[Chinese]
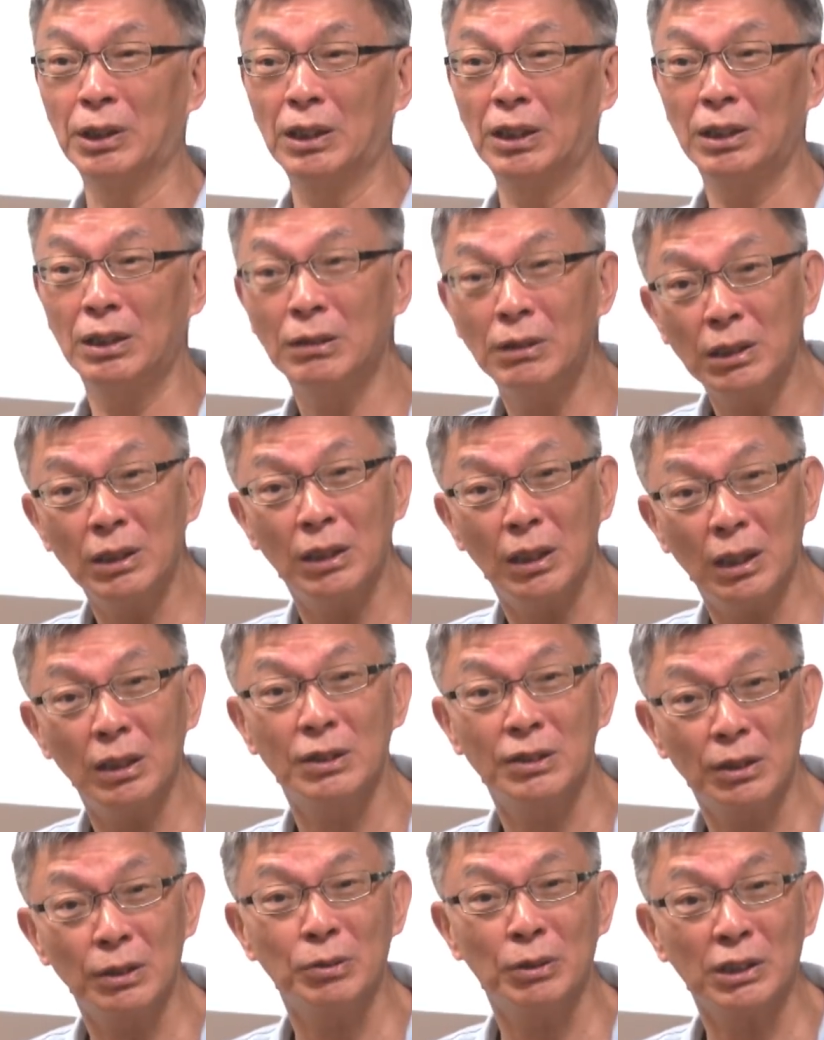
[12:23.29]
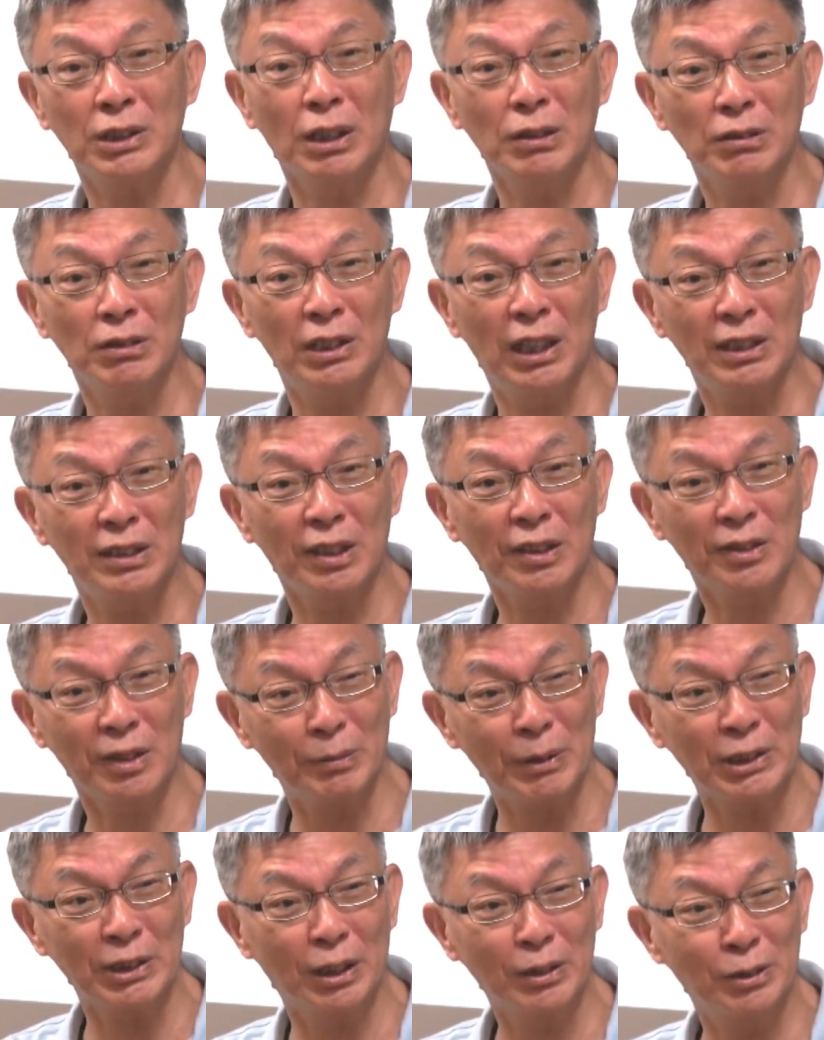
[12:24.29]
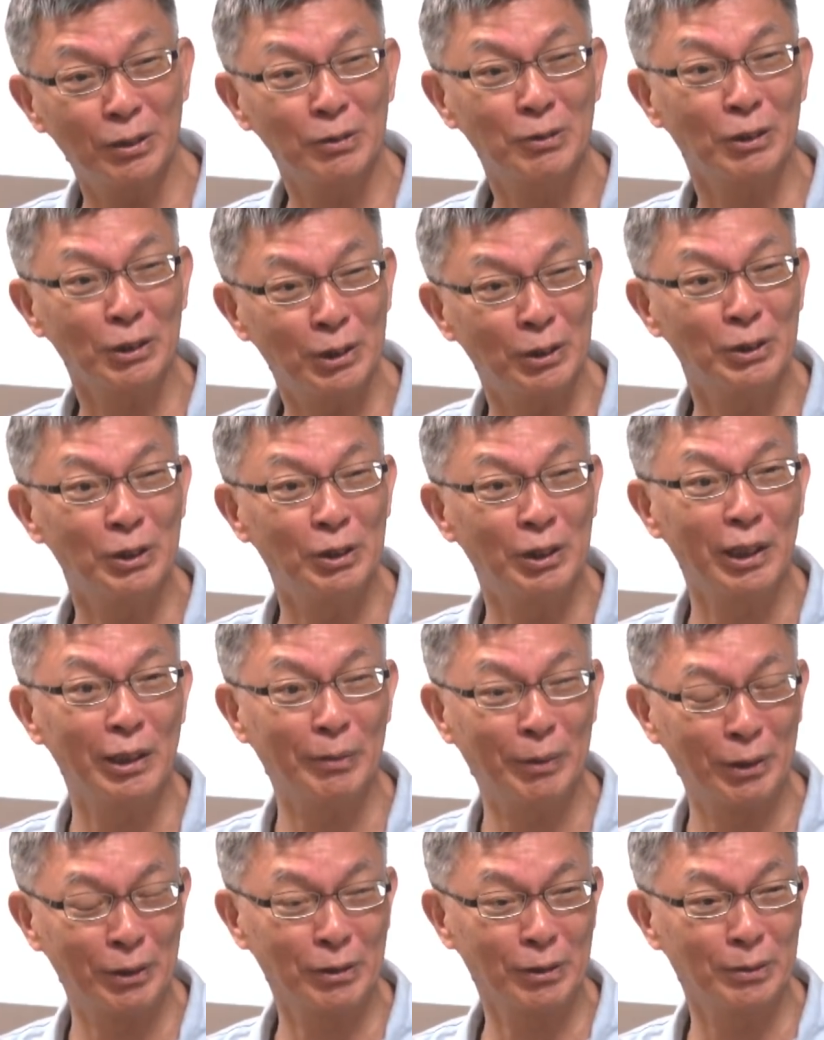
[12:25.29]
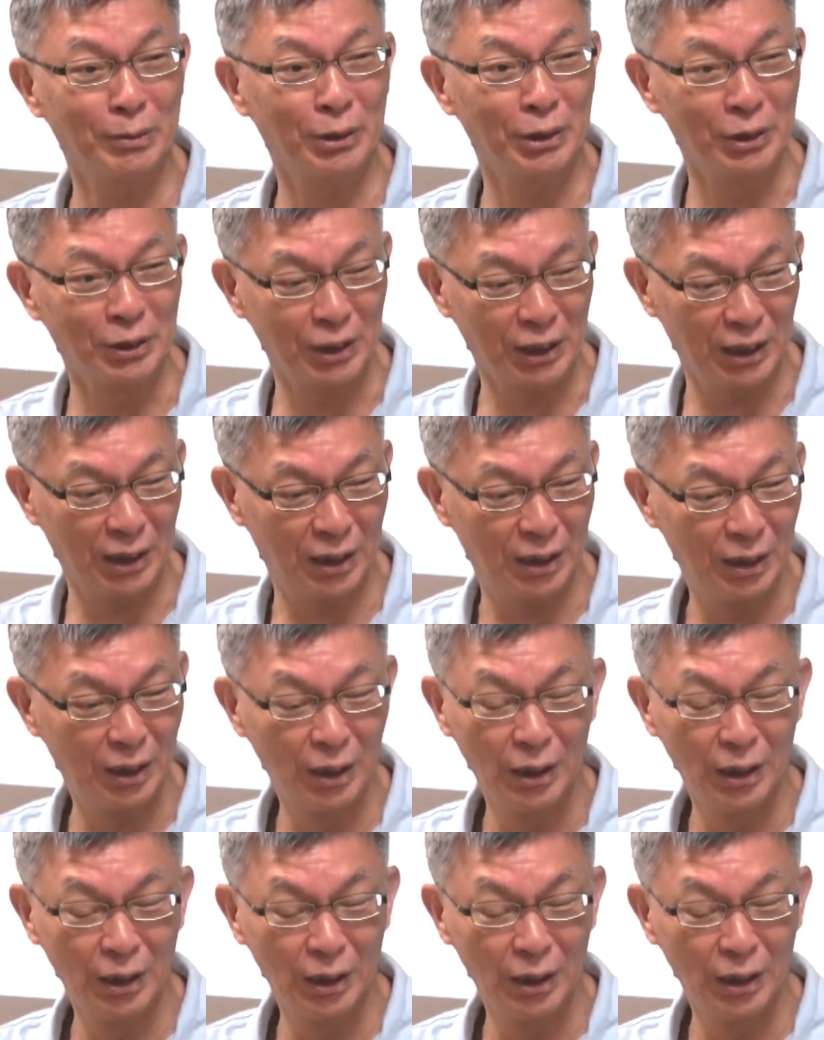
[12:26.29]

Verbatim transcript: 呢？因为你哎，哲学当中来讲怎么讲，公说公有理，婆说婆有理啊。